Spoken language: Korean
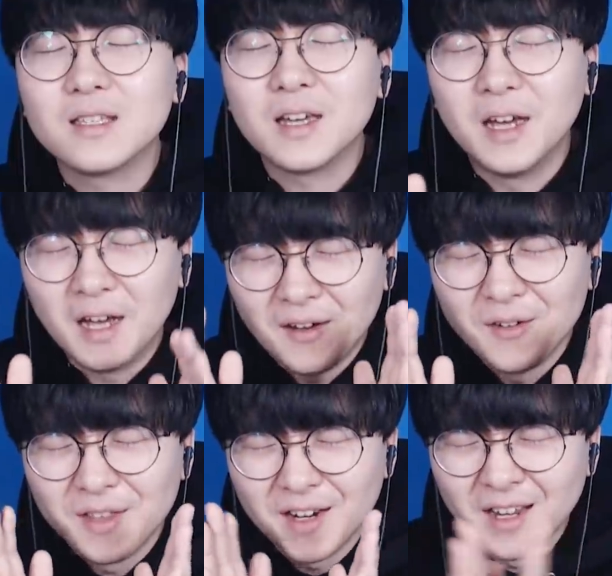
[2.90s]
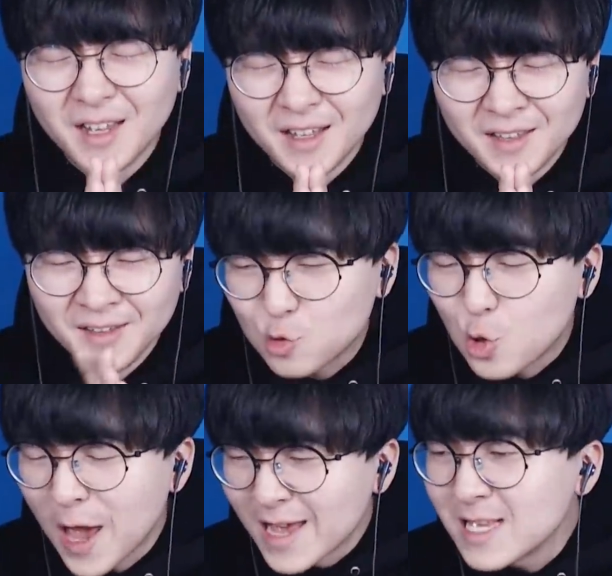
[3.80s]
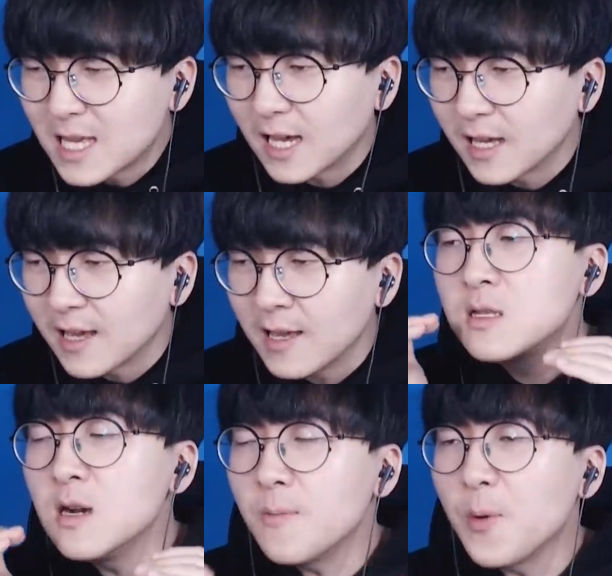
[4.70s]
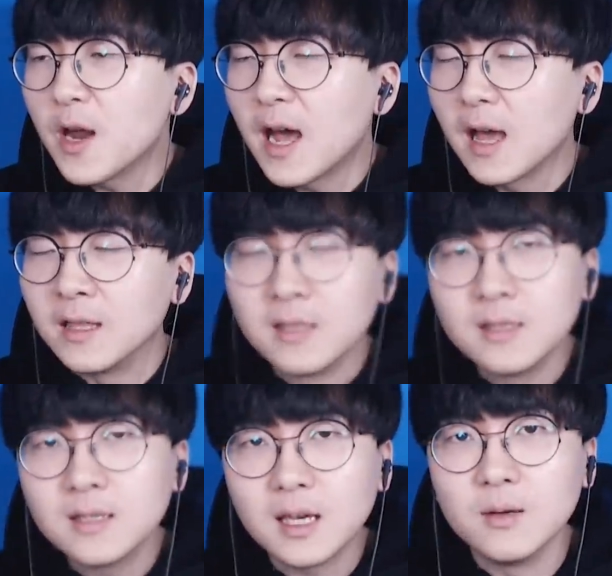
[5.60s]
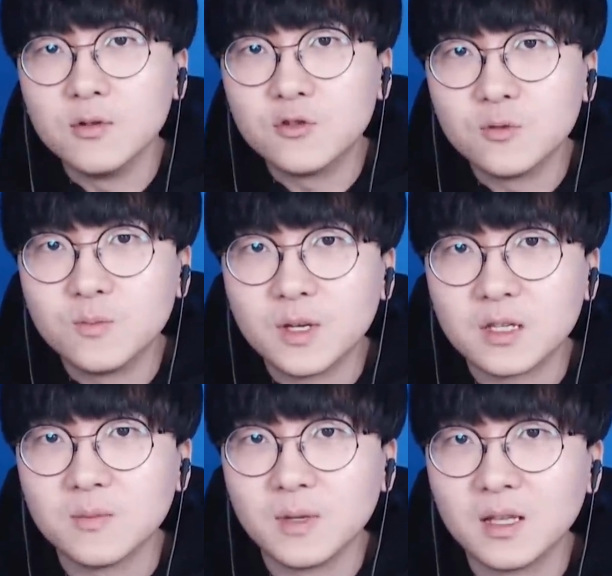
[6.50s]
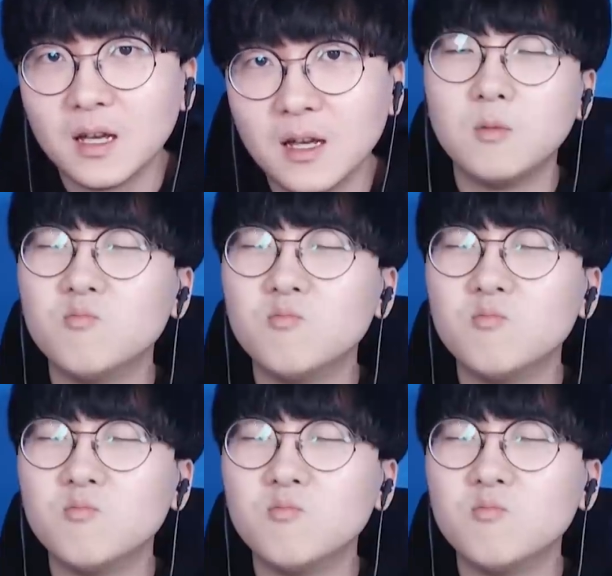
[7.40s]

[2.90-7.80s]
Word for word: 자, 오늘은 굉장히 특별한 게임을 준비했습니다.